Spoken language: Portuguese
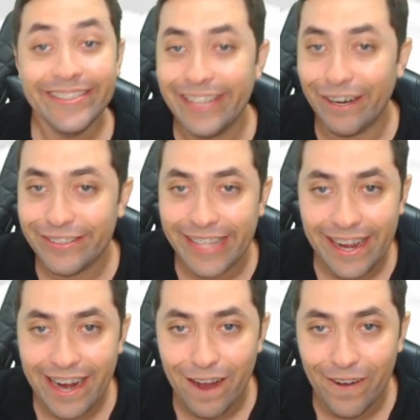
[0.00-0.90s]
Não
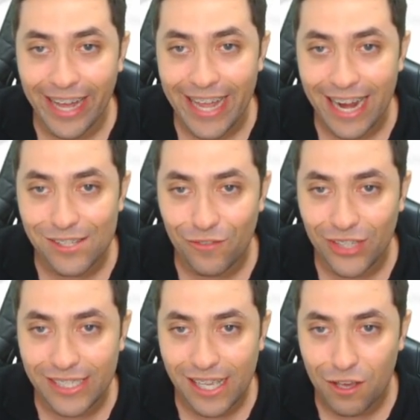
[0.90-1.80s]
tem caô, galera, é só
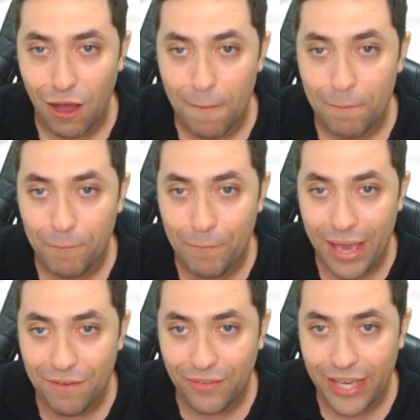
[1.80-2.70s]
fazer isso aqui, ó.
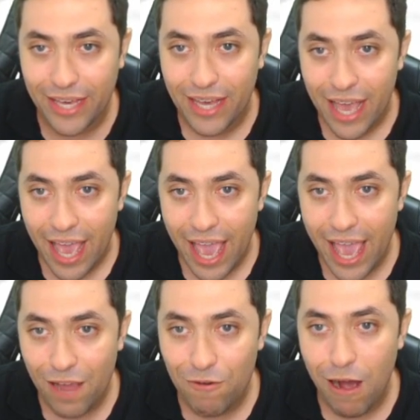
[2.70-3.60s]
PV
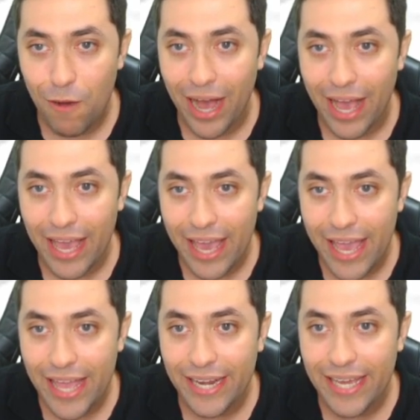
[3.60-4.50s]
é igual a
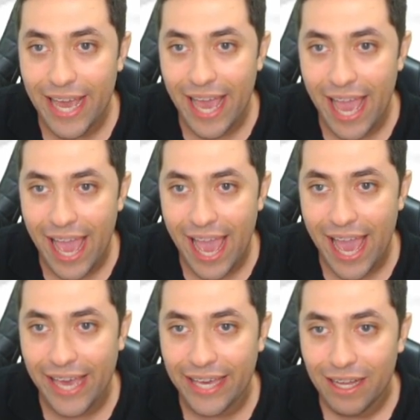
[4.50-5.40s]
NRT.
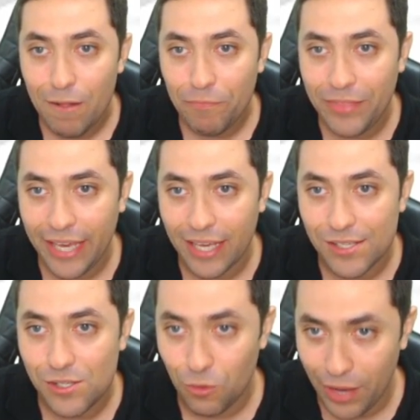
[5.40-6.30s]

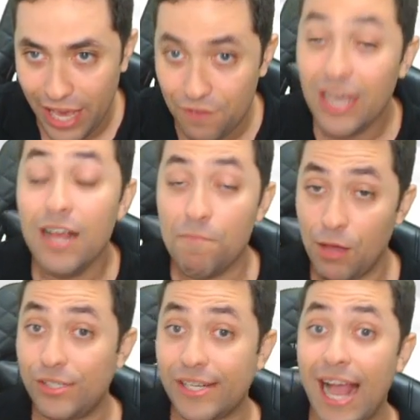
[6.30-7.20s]
Suave,
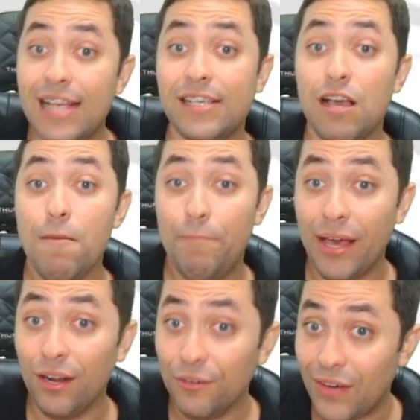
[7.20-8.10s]
não esquece,
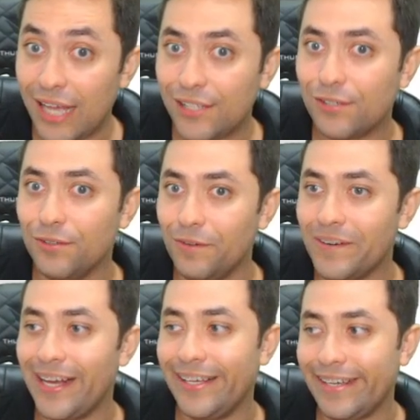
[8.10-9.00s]
pelo Vasco
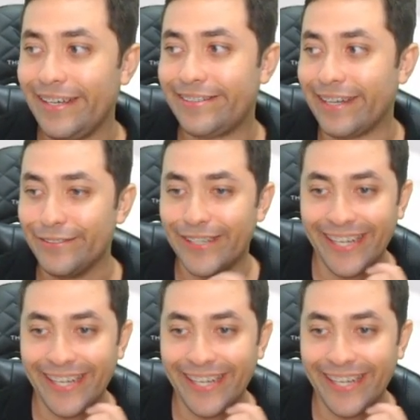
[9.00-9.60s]
nunca rezei tanto.